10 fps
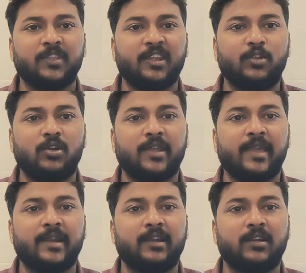ఇరవై రెండు
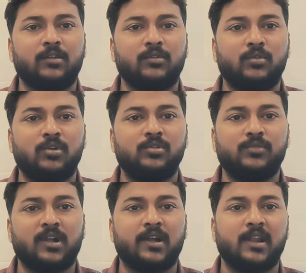క్యారెక్టర్ గోల్డ్
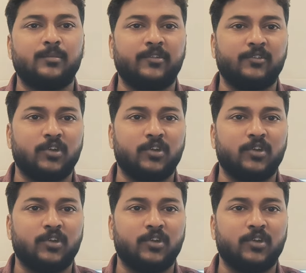ఒక గ్రామ్ విలువ